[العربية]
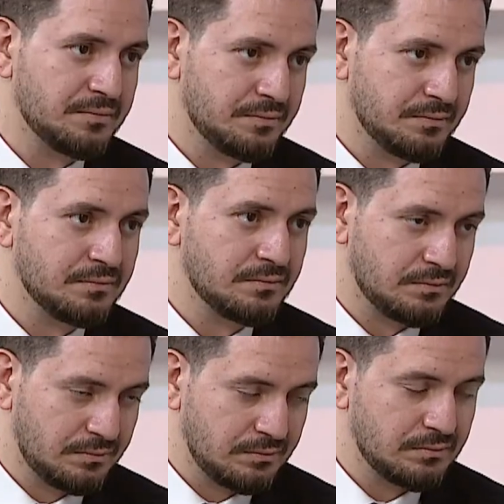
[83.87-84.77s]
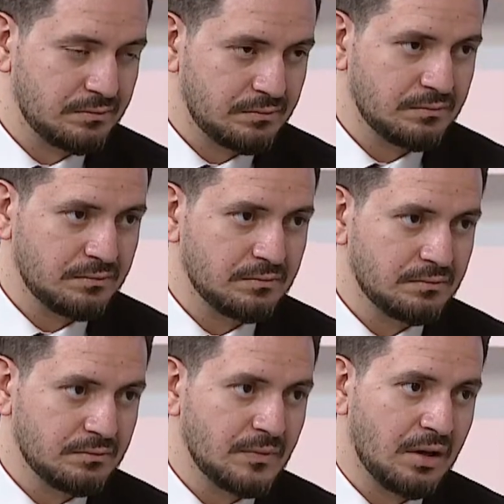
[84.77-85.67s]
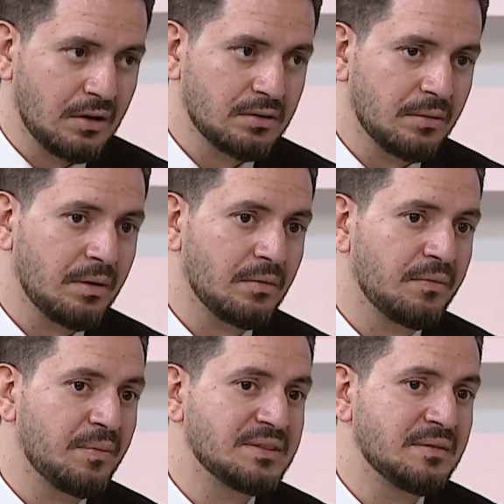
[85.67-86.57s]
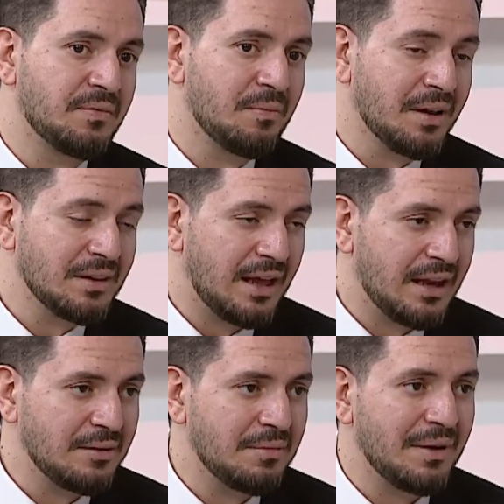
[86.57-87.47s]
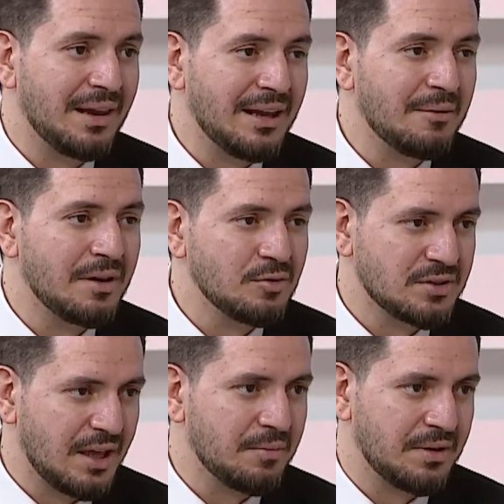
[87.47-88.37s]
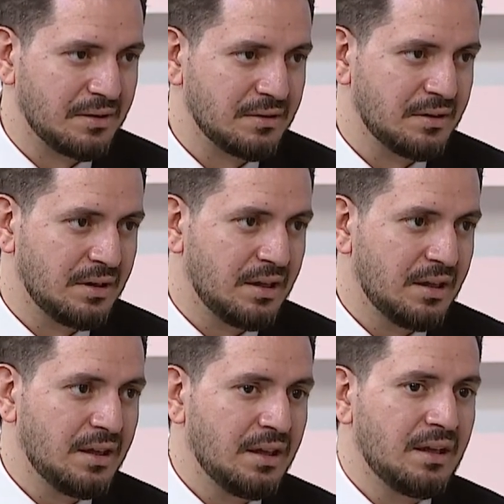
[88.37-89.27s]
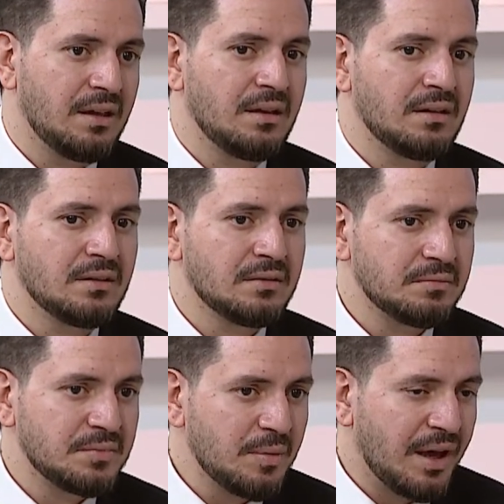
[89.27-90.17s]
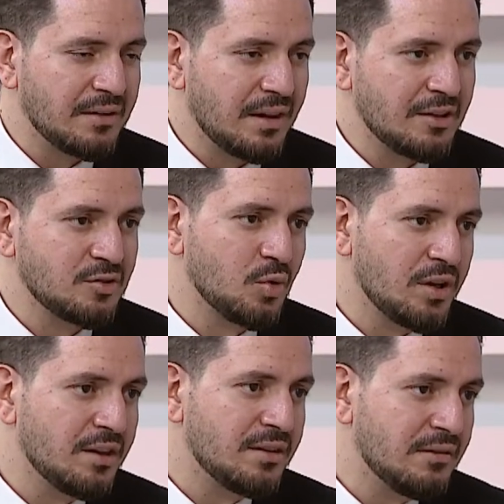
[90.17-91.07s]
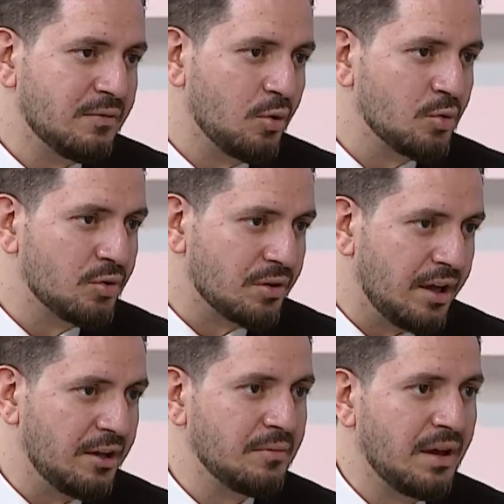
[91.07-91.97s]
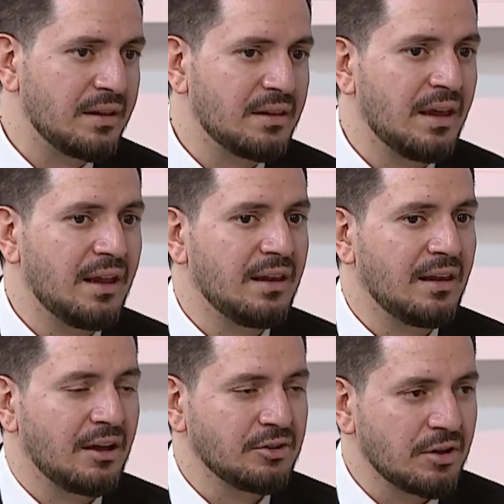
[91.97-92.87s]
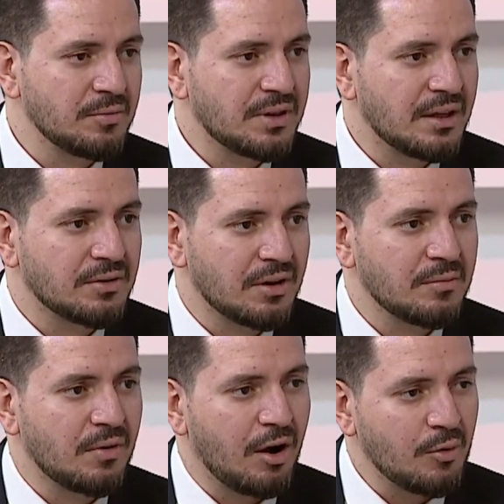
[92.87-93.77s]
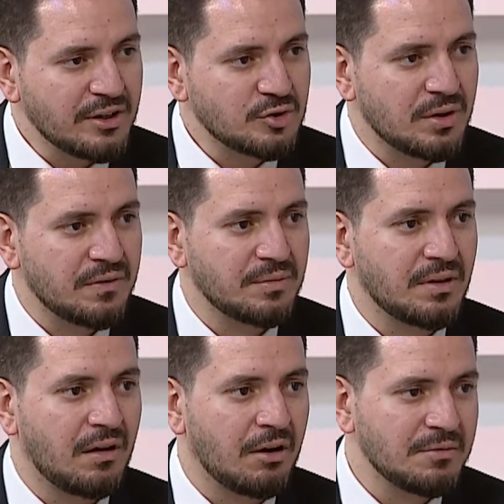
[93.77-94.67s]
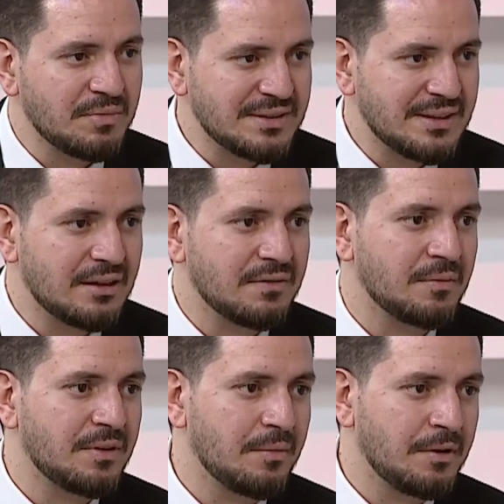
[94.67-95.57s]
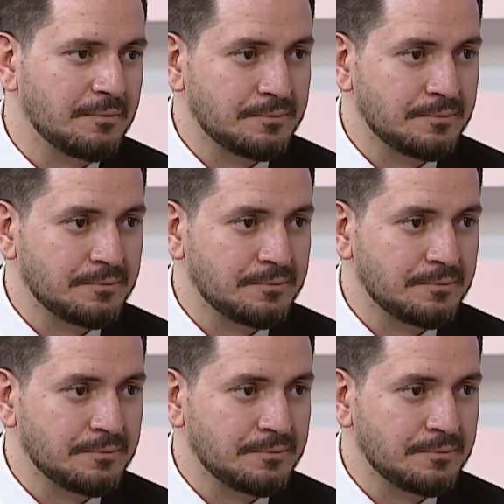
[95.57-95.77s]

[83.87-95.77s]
ده الغالبيه ان هم بيبقى فيه الم شديد اصلا اه طبعا بس في بعض الحالات بيبقى الالم لا يستحمل مم. آه، بيبقى عندها شويه ضيق في عنق الرحم عندها العضلات بتاعه الرحم قويه شويه فبتنقبض بزياده فبتعمل مش